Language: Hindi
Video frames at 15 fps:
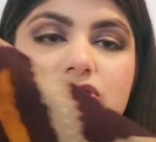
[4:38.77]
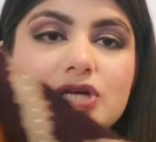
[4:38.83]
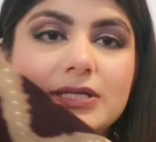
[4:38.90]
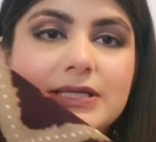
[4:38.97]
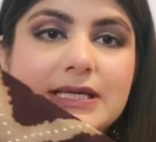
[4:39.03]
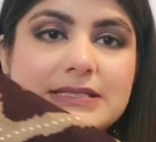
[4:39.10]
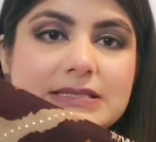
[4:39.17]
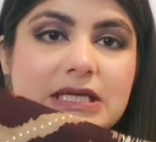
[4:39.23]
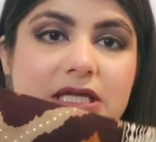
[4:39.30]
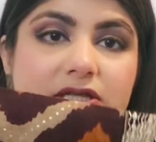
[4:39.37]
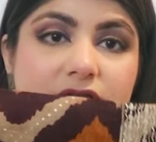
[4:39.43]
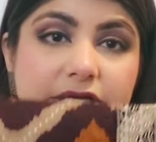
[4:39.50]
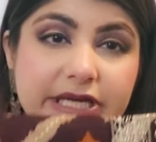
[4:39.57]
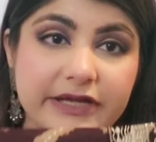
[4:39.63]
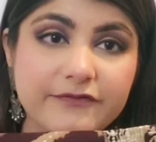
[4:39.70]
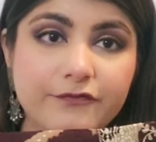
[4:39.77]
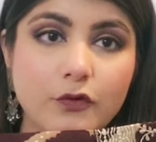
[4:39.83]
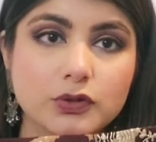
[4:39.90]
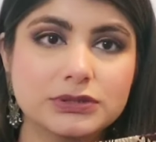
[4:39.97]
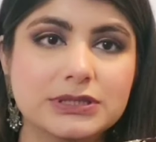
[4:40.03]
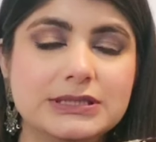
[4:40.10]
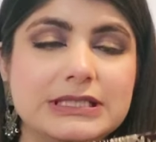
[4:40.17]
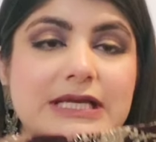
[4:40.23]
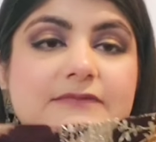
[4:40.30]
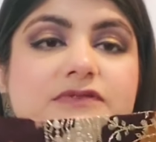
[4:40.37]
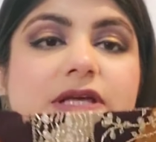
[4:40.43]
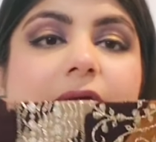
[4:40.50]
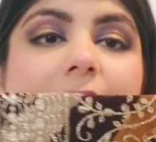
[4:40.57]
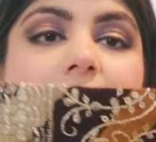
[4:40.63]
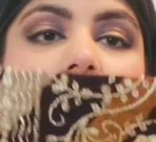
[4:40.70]
जाती है इसकी थ्री फोर्थ स्लीव
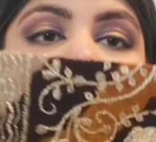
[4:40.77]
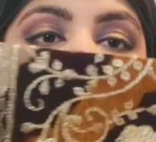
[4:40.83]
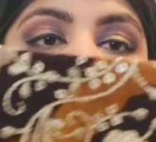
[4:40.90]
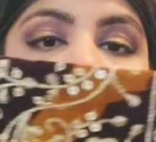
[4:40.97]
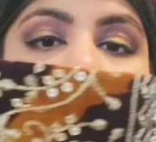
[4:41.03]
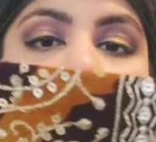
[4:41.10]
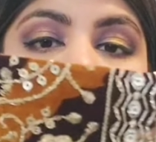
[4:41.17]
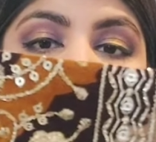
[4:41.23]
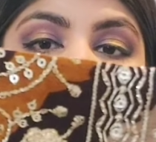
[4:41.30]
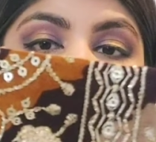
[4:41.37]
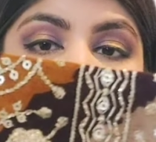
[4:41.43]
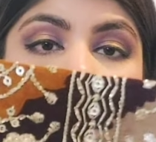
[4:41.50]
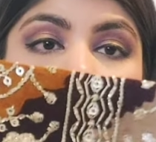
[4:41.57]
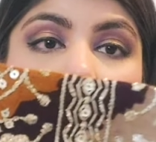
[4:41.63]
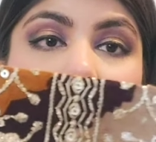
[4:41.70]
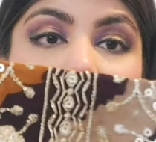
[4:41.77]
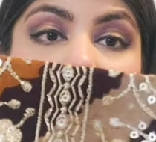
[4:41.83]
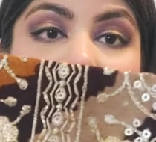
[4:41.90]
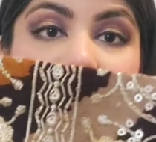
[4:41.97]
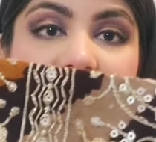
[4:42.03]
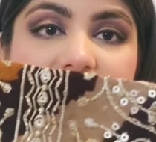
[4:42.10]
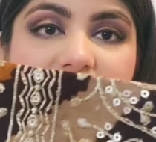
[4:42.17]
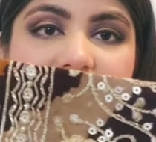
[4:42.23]
के एंड पे आपको कुछ इस तरीके की हैवी